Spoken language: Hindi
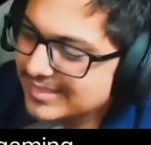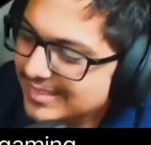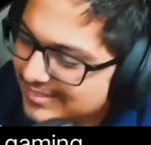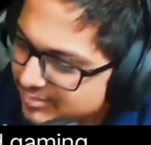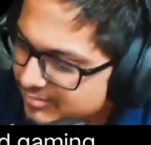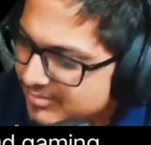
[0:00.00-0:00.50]

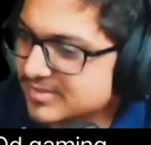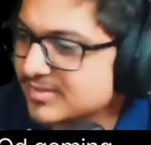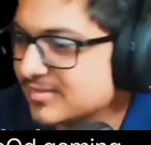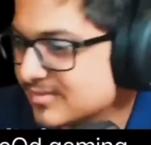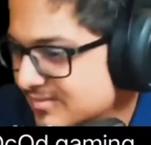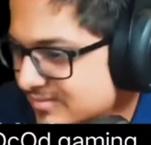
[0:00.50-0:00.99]
ये तो
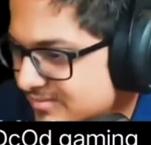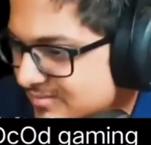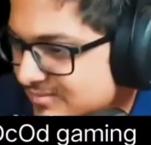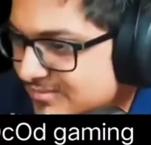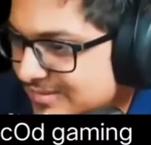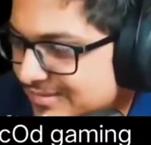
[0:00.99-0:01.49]
बस
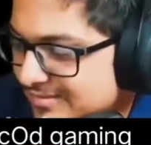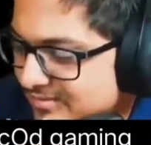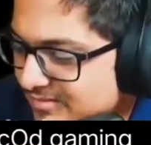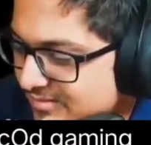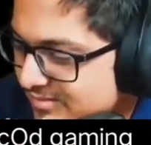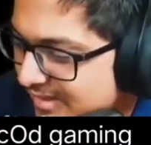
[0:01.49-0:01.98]

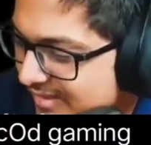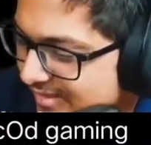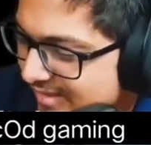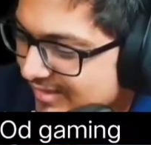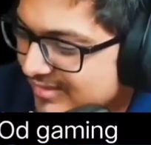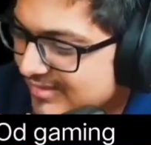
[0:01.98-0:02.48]

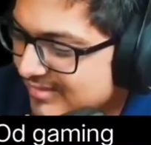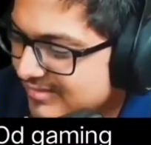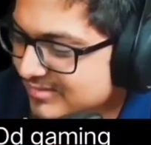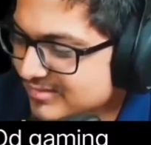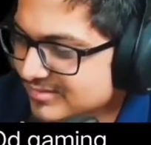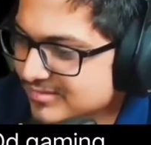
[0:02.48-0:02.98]
चलता रहता
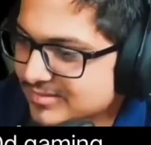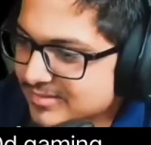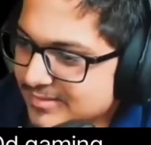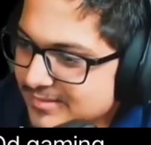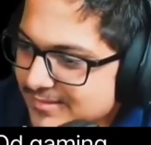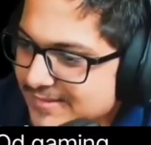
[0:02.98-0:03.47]

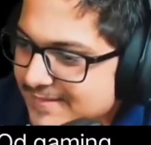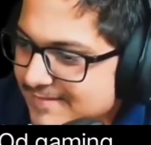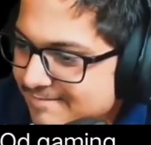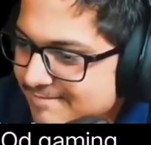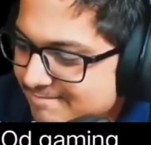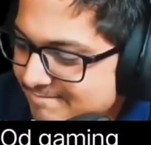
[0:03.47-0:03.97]

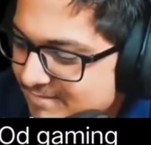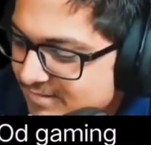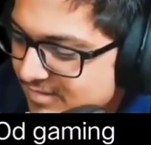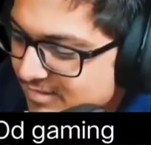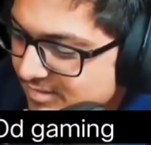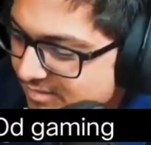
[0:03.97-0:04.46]
है
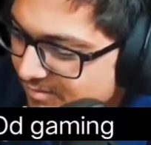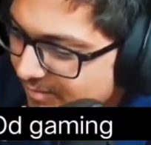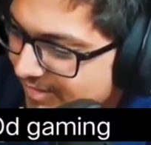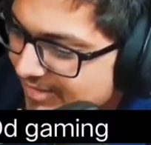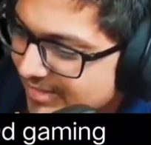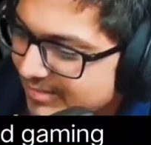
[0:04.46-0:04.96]
दिस इज
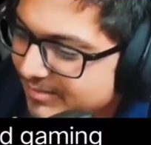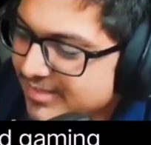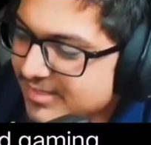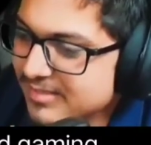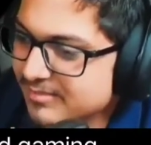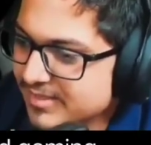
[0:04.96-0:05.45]
मंथली
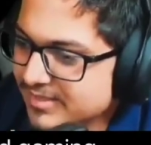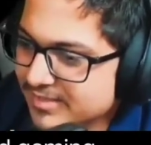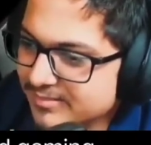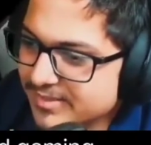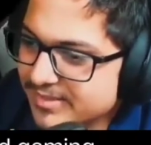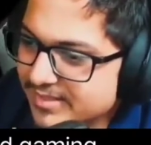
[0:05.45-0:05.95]
मंथली
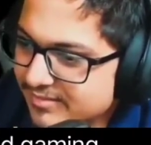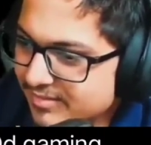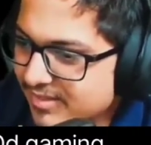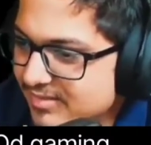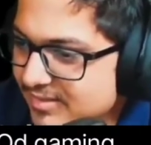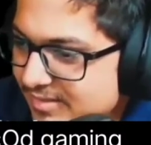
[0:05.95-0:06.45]
मंथली मंथली
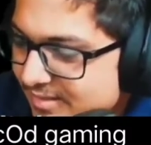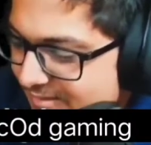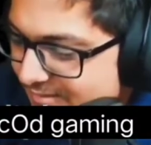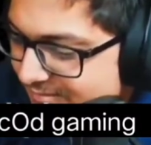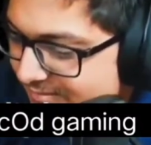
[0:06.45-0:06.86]
वाला थिंग ना